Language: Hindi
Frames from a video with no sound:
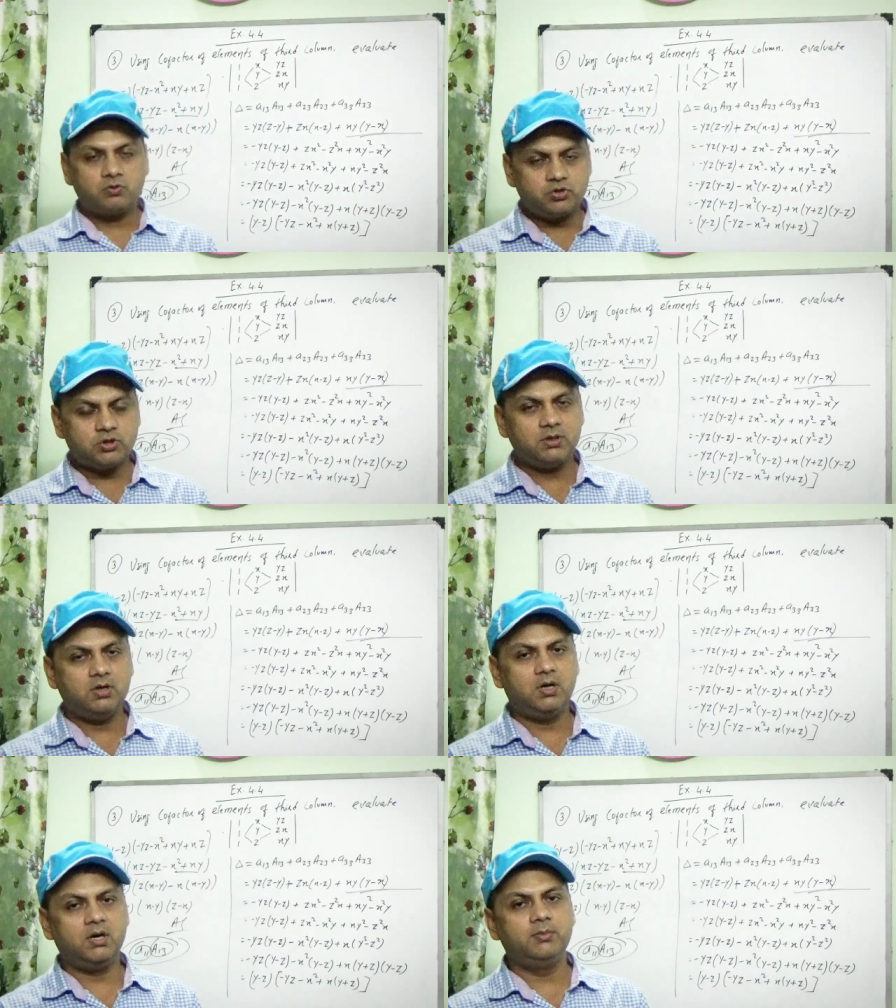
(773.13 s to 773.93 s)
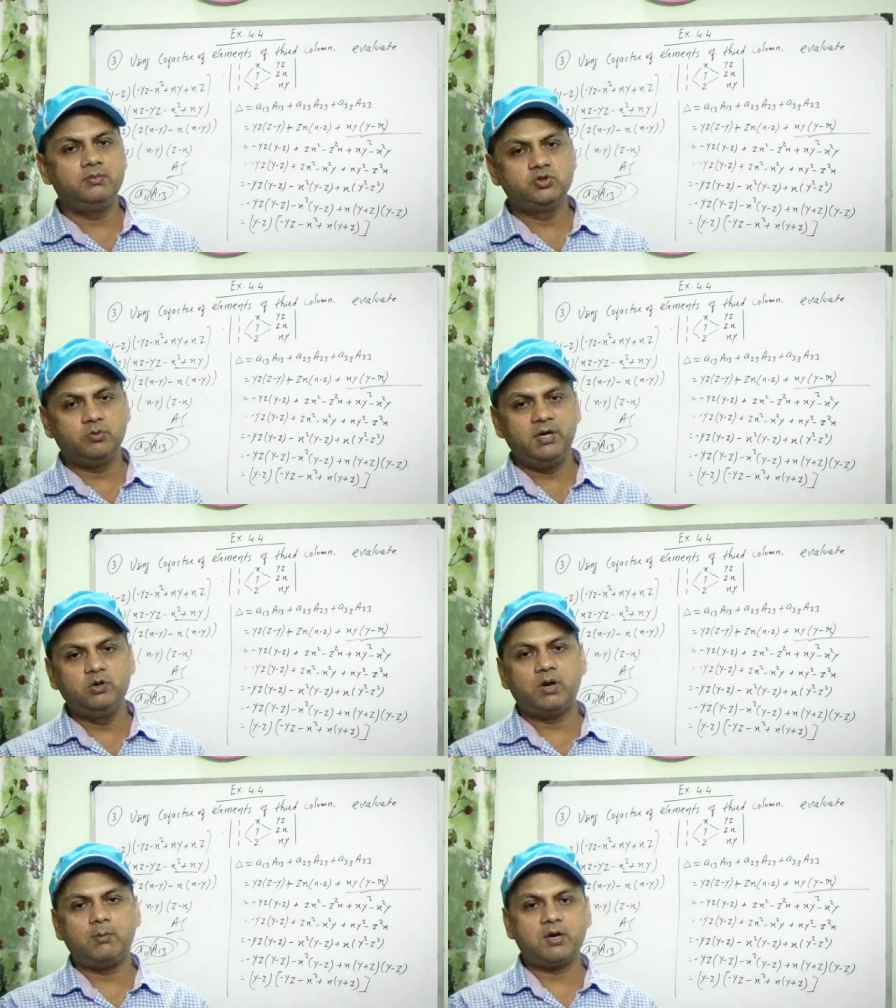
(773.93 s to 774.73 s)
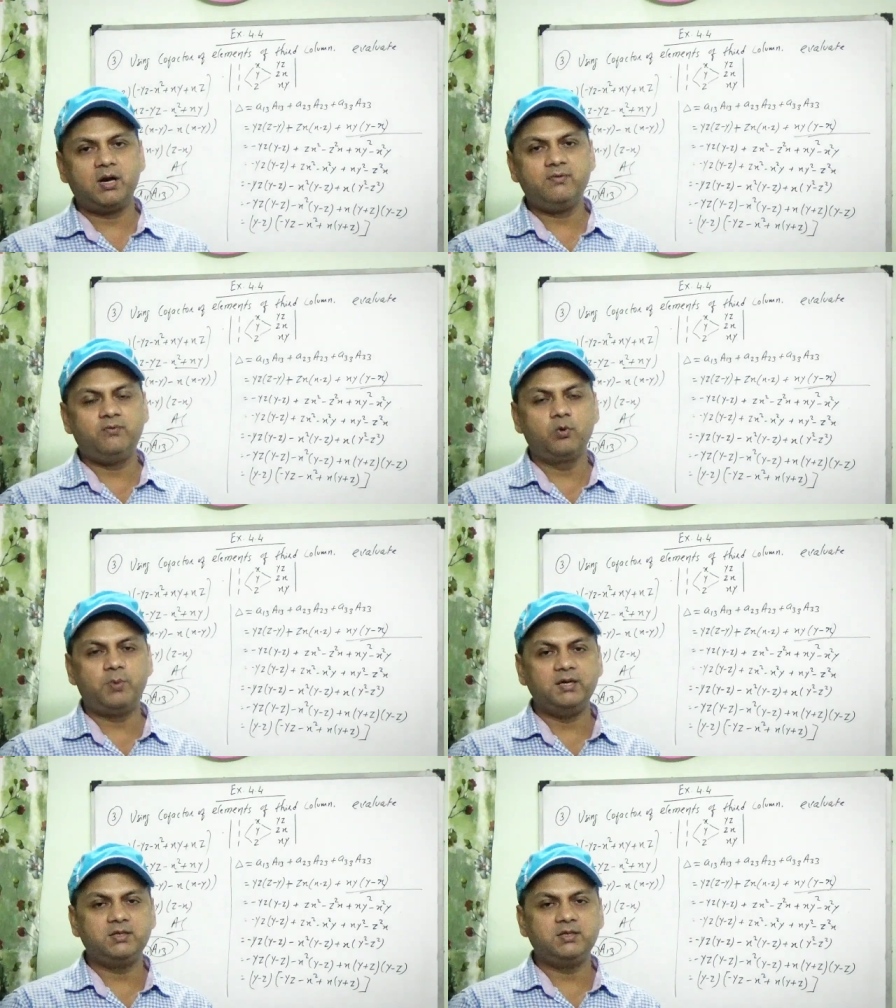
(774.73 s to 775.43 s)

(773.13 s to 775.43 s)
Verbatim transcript: कुछ जो वीडियो है आपका है फोर